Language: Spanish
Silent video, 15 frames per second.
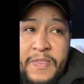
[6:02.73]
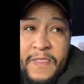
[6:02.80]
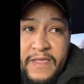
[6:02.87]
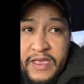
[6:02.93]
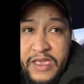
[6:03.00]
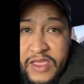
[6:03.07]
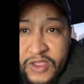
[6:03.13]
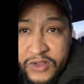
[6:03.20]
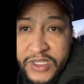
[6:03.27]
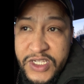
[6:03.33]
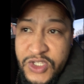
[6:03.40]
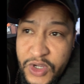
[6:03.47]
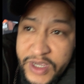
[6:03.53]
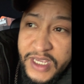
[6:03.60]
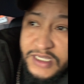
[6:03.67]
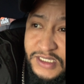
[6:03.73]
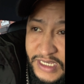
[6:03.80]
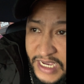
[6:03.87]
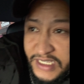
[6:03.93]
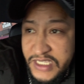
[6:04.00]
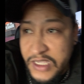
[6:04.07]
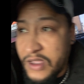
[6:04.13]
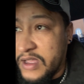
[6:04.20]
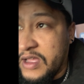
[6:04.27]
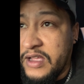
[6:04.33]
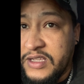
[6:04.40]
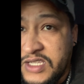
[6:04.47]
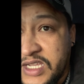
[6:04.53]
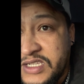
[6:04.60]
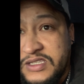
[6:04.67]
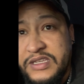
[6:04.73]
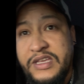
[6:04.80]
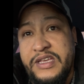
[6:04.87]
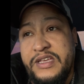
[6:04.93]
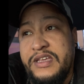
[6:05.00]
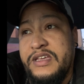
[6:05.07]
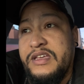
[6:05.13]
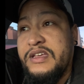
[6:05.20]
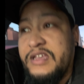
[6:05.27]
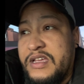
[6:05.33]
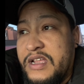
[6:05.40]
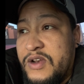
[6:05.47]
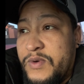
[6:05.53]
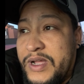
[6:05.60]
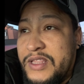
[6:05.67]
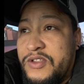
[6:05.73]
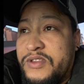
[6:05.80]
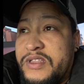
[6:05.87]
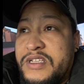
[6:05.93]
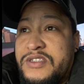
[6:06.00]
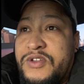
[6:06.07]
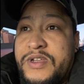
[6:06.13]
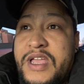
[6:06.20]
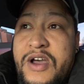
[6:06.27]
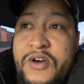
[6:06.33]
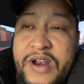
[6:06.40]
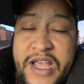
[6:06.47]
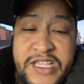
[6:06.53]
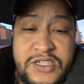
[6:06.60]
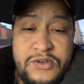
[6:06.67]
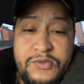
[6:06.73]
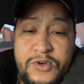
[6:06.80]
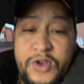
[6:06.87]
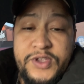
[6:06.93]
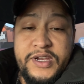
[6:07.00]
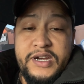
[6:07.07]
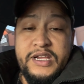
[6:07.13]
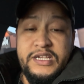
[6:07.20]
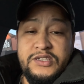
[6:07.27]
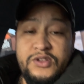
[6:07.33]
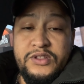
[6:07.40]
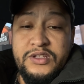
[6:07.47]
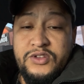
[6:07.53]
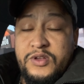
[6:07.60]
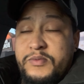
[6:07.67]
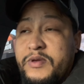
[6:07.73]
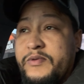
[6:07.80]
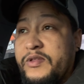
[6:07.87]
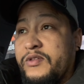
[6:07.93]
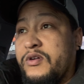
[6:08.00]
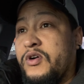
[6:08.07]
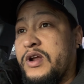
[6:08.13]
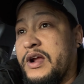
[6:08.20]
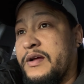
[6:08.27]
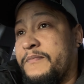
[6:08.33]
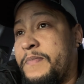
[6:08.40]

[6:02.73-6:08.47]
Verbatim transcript: Y dónde estoy es, eh, el lugar donde estoy ahora es Roger, que es donde estoy viviendo ahora.